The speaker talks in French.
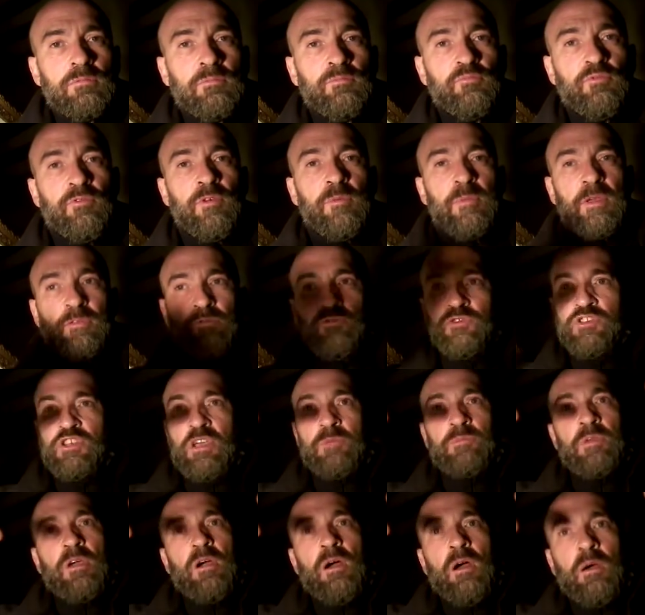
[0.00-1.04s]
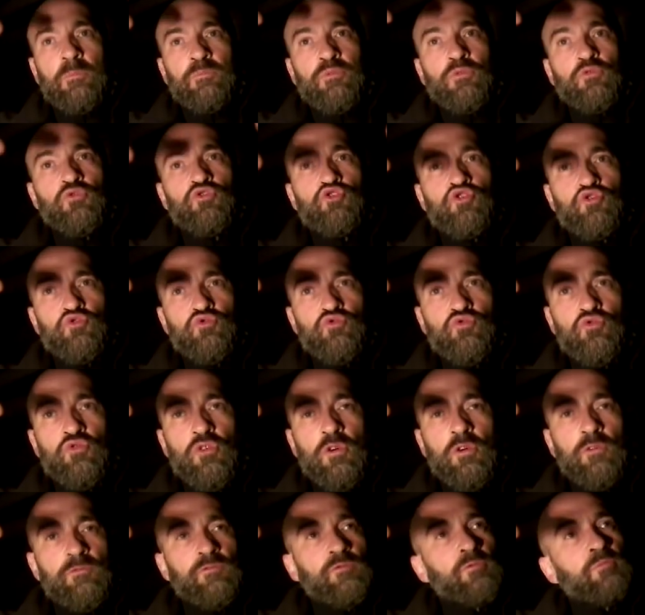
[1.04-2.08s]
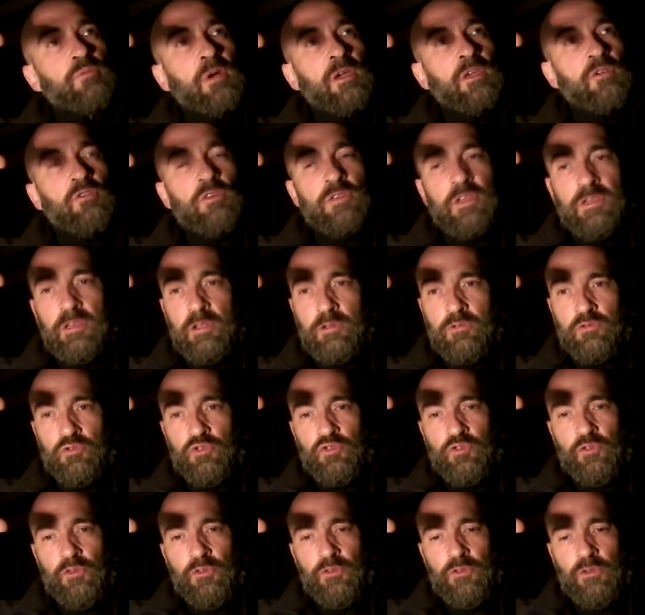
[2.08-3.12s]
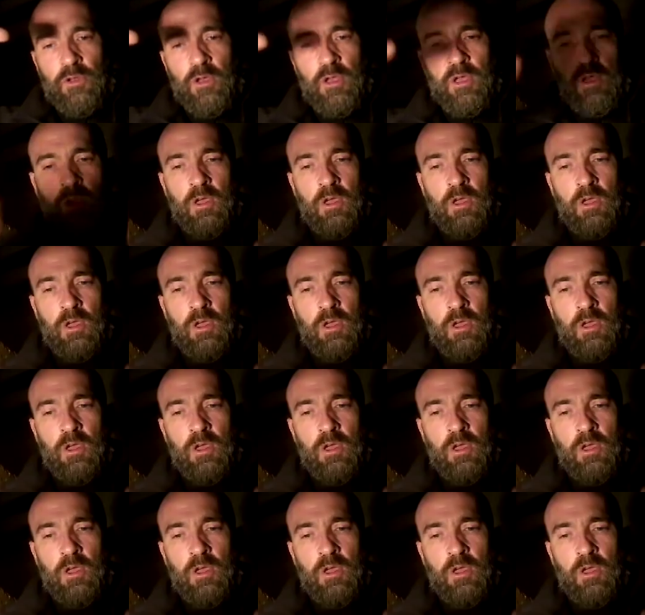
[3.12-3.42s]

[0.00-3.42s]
Vous pouvez mettre une caméra un peu au-dessus, euh, vous bricoler quelque chose,